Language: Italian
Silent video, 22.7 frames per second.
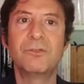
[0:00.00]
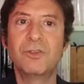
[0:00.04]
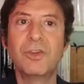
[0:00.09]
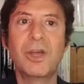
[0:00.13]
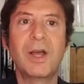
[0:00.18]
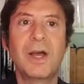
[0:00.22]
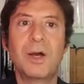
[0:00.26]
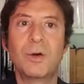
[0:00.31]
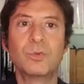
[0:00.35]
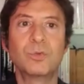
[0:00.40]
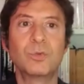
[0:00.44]

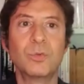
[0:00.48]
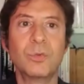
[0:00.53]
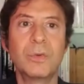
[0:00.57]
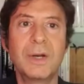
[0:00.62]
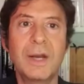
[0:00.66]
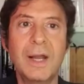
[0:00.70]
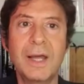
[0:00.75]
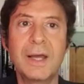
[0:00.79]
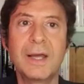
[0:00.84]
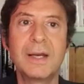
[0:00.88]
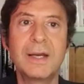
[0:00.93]
già
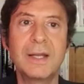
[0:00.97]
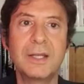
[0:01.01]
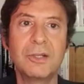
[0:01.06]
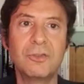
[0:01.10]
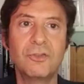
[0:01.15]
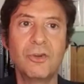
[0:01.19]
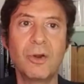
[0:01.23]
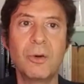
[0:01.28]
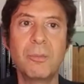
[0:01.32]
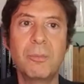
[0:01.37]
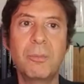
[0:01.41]
autunnale,
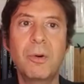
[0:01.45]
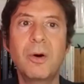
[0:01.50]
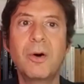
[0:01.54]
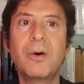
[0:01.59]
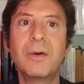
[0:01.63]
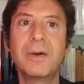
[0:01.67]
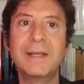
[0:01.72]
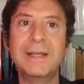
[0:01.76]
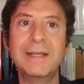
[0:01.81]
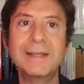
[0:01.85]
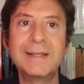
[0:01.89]
già un
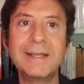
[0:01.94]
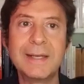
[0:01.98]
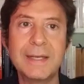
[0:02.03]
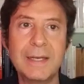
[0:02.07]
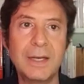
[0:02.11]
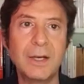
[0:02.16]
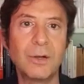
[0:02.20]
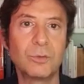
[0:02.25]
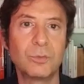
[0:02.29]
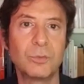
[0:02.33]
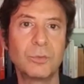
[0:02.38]
po' il
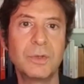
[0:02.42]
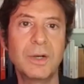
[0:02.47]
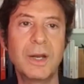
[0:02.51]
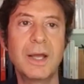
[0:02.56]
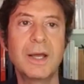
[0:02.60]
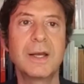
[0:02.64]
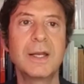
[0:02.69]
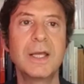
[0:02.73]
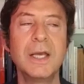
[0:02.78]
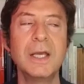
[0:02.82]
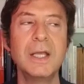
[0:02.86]
declino
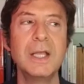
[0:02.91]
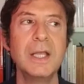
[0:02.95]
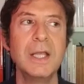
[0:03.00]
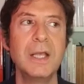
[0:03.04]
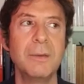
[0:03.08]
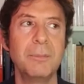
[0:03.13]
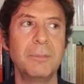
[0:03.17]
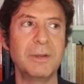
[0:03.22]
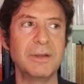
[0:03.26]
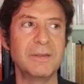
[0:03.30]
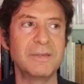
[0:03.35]
autunnale.
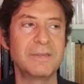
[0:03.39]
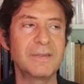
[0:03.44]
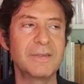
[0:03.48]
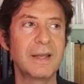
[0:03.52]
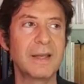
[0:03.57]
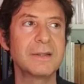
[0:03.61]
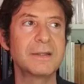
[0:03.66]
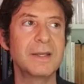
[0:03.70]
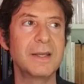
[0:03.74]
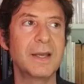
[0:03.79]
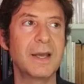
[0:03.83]

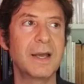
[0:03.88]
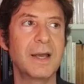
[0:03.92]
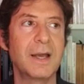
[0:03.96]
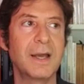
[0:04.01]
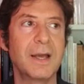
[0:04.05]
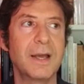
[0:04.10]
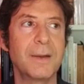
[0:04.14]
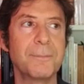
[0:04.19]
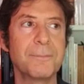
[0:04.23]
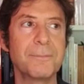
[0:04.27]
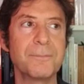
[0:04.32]
Pensate
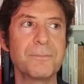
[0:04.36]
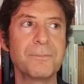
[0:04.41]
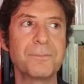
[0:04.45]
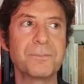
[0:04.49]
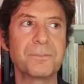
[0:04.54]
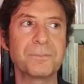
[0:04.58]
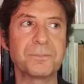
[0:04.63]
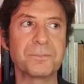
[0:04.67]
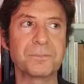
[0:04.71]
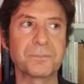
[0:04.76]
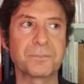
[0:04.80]
a,
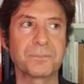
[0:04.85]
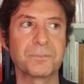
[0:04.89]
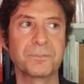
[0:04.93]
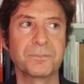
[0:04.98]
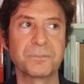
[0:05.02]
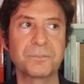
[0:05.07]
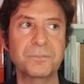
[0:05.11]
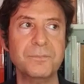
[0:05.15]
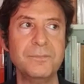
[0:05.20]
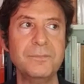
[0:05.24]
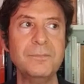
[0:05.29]
mm,
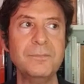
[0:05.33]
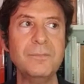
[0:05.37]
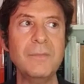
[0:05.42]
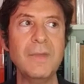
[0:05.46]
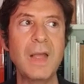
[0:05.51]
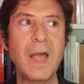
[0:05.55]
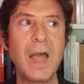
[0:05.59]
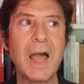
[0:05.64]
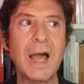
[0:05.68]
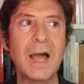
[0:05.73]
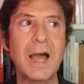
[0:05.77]

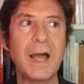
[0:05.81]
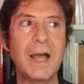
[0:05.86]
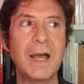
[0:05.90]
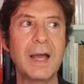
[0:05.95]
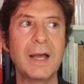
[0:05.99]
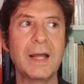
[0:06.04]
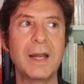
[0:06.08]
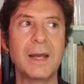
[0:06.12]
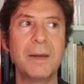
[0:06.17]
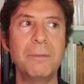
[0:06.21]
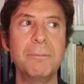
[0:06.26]

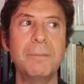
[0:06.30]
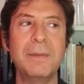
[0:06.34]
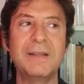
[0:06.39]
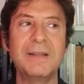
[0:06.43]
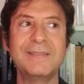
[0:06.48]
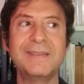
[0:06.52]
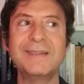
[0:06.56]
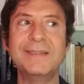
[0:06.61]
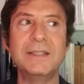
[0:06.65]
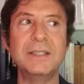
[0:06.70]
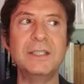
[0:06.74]
al
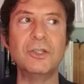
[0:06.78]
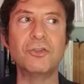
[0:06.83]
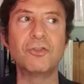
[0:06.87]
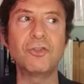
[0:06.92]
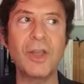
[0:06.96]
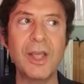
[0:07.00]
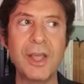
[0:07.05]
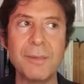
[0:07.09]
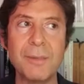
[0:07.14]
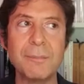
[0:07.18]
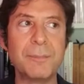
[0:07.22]
mese di
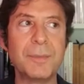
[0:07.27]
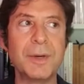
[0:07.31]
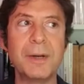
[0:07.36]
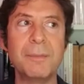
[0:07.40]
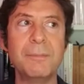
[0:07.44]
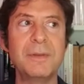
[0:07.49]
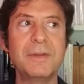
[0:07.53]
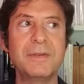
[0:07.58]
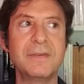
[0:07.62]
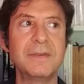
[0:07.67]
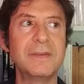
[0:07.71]
dicembre, il
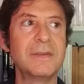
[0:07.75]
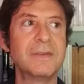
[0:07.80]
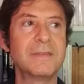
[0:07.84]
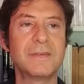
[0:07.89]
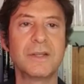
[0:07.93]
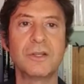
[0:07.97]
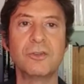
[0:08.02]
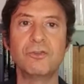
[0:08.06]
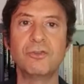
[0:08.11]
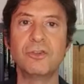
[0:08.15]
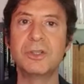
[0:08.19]
mese del
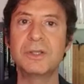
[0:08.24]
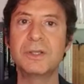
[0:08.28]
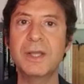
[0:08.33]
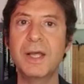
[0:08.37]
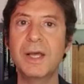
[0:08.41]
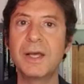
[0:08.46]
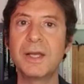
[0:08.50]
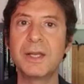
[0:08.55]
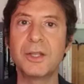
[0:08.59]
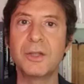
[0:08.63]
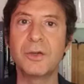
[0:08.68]

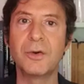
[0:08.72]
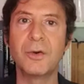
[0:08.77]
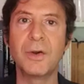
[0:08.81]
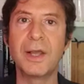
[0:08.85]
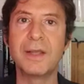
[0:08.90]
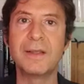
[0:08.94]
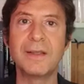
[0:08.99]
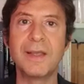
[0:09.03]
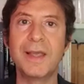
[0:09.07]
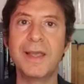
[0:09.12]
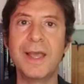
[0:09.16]
Sagittario,
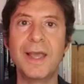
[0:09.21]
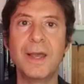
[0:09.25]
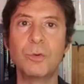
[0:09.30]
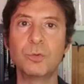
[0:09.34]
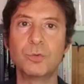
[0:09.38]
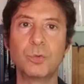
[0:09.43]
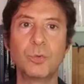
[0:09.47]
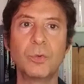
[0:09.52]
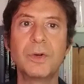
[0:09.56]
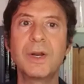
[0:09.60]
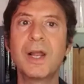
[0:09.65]
è, è
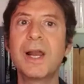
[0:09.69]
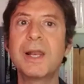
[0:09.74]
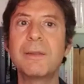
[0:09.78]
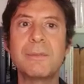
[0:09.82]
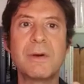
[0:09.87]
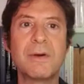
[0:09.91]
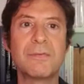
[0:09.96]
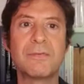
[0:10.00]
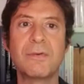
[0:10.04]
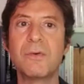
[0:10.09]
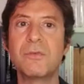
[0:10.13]
autunnale
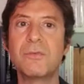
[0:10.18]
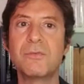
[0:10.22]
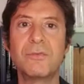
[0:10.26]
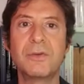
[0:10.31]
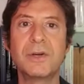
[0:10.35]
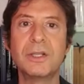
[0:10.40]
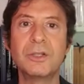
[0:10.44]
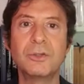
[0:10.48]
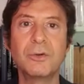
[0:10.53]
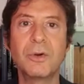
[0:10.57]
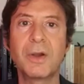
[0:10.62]
ma fa un
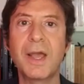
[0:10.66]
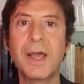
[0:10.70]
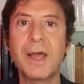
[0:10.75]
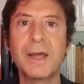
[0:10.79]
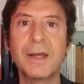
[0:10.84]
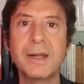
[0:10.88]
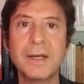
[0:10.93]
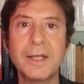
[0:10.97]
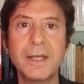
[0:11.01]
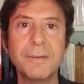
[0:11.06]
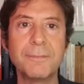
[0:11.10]
freddo
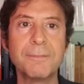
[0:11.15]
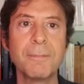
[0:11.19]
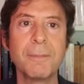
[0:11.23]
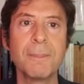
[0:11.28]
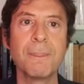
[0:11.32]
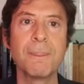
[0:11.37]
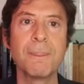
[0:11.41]
cane.